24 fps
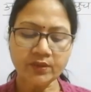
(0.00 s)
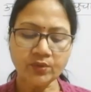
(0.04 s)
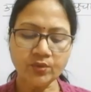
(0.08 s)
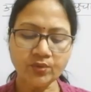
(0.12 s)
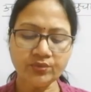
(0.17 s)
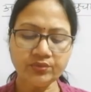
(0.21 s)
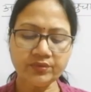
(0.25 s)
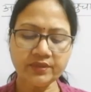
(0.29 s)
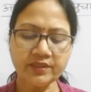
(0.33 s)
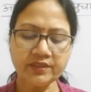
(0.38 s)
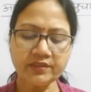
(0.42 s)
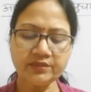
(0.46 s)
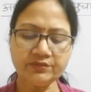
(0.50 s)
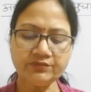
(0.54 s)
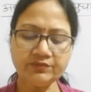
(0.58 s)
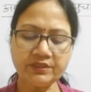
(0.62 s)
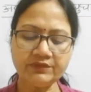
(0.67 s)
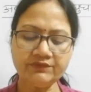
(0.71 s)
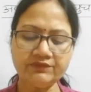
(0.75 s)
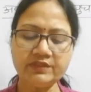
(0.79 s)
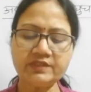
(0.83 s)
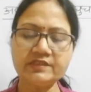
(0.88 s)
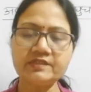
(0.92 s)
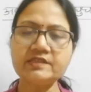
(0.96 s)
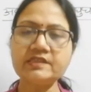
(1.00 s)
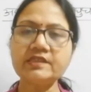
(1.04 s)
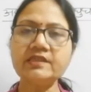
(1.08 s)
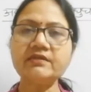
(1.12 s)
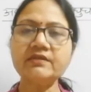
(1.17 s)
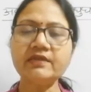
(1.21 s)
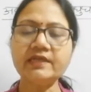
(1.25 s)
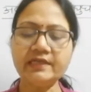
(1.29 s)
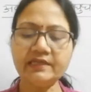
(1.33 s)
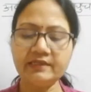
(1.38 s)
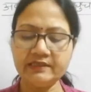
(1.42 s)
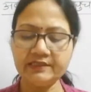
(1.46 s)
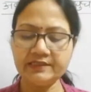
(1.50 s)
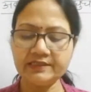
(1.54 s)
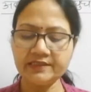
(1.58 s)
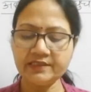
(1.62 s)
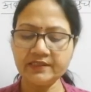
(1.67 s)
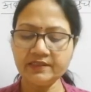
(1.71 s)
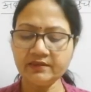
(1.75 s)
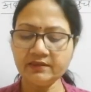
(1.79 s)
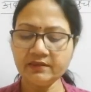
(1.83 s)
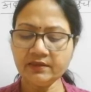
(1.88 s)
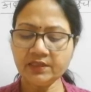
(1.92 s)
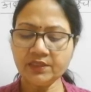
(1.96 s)
उन्नत व विकसित है
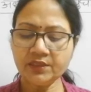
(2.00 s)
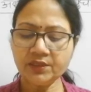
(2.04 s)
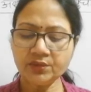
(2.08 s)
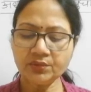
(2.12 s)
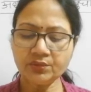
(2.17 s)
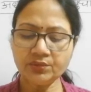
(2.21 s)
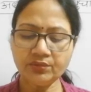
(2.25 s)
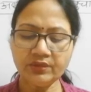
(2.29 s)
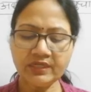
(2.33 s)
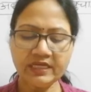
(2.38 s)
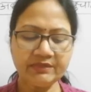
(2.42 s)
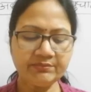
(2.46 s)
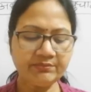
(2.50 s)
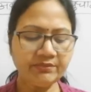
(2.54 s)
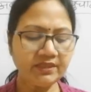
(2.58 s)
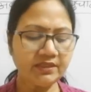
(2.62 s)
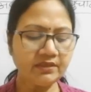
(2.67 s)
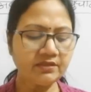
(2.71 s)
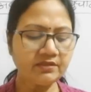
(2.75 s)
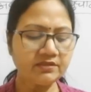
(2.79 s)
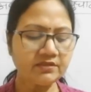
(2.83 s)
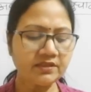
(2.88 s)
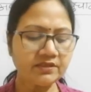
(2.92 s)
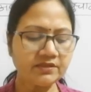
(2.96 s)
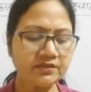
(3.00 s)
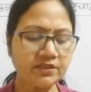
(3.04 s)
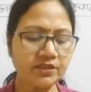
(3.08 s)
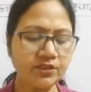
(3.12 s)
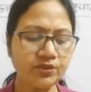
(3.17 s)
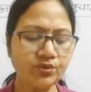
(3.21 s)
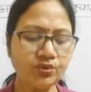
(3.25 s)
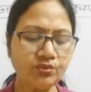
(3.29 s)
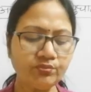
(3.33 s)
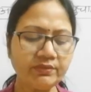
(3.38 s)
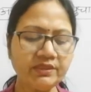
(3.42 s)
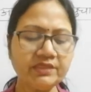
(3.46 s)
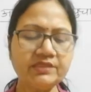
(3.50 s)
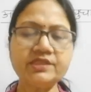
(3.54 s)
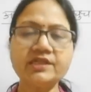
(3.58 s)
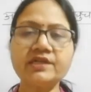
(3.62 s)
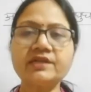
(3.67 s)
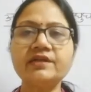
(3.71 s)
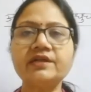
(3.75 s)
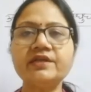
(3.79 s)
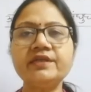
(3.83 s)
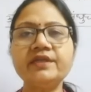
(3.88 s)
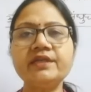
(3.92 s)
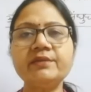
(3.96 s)
लेकिन गुलामी की जंजीरों में
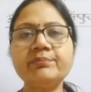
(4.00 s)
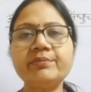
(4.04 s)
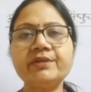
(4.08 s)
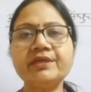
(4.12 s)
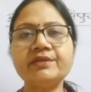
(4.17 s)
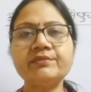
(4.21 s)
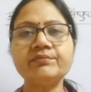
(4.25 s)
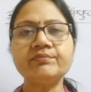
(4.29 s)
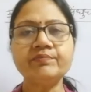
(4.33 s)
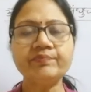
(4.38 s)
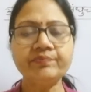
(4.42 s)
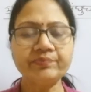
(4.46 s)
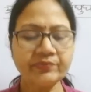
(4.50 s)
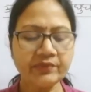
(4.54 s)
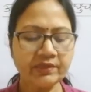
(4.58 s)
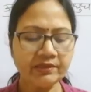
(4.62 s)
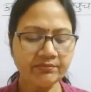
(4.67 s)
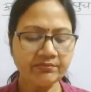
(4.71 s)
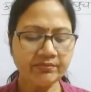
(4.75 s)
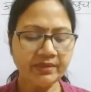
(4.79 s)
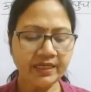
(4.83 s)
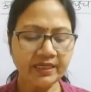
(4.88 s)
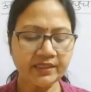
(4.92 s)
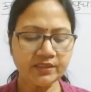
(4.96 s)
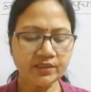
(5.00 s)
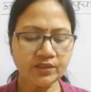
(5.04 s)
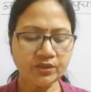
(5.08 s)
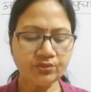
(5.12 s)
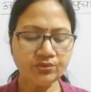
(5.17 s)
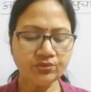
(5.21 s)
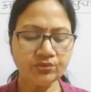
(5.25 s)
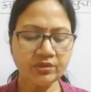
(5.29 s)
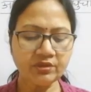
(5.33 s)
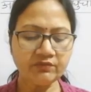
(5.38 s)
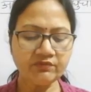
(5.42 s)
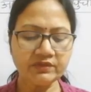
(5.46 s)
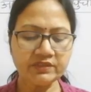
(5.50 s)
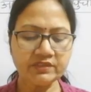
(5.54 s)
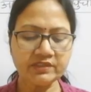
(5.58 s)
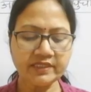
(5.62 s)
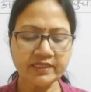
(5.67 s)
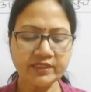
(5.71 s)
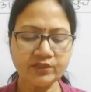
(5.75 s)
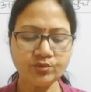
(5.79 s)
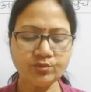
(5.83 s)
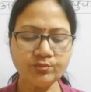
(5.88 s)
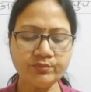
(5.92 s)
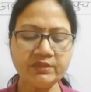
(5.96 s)
जकड़ने पर भारतीयों के
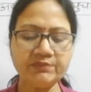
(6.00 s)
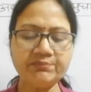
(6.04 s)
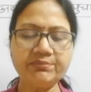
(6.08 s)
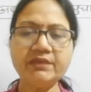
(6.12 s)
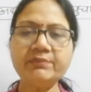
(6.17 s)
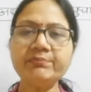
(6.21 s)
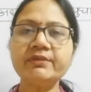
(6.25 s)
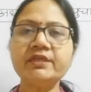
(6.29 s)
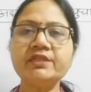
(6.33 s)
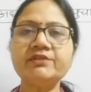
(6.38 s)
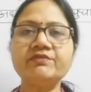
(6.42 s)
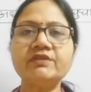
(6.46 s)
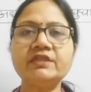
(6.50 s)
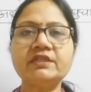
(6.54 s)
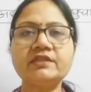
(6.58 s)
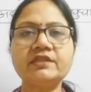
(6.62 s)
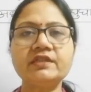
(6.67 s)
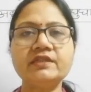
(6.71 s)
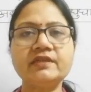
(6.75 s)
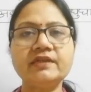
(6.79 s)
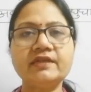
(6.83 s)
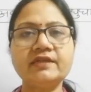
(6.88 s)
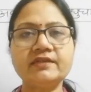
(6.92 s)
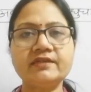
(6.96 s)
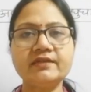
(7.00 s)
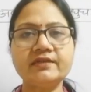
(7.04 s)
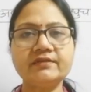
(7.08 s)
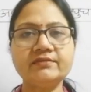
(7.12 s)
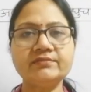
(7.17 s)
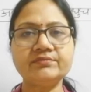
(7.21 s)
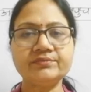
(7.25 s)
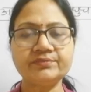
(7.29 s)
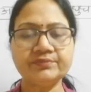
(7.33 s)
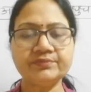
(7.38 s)
विचारों में भी परिवर्तन आ गया